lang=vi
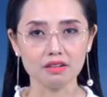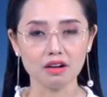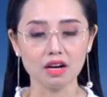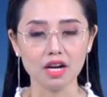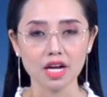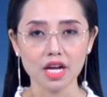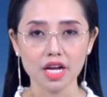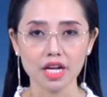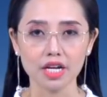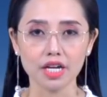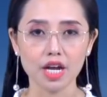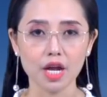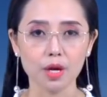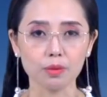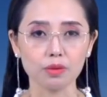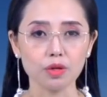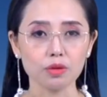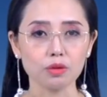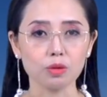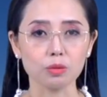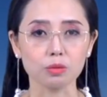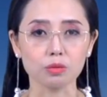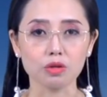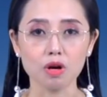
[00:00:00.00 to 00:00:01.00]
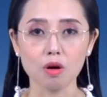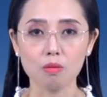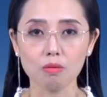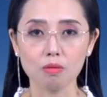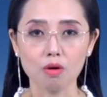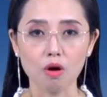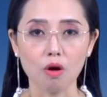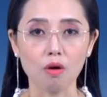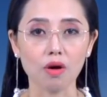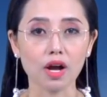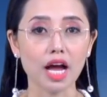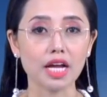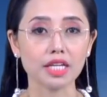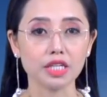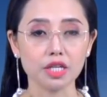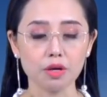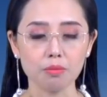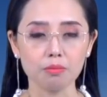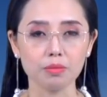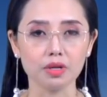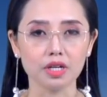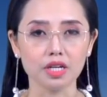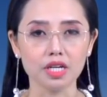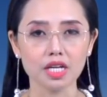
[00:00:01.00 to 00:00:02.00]
nữa, nếu tiếp tục không có ca
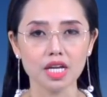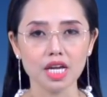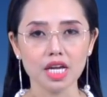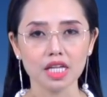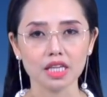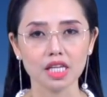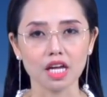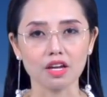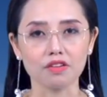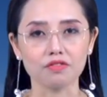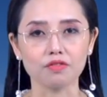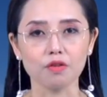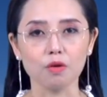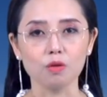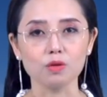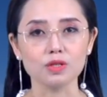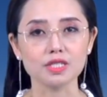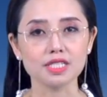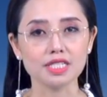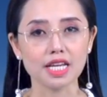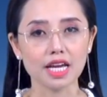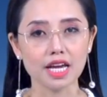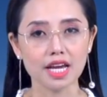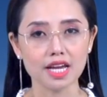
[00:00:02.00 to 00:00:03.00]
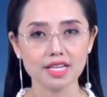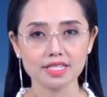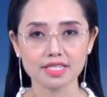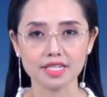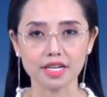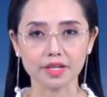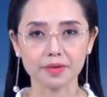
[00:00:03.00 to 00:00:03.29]
nhiễm mới, thành phố sẽ hết